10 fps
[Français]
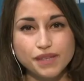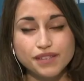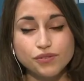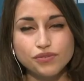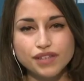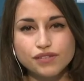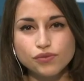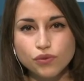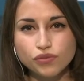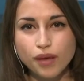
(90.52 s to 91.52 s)
eh c'est une
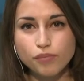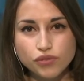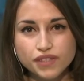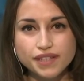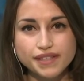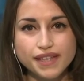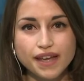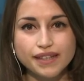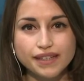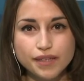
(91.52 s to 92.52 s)
question qu'on a posée ici
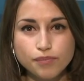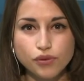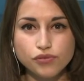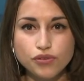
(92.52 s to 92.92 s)
à l'équipe euh,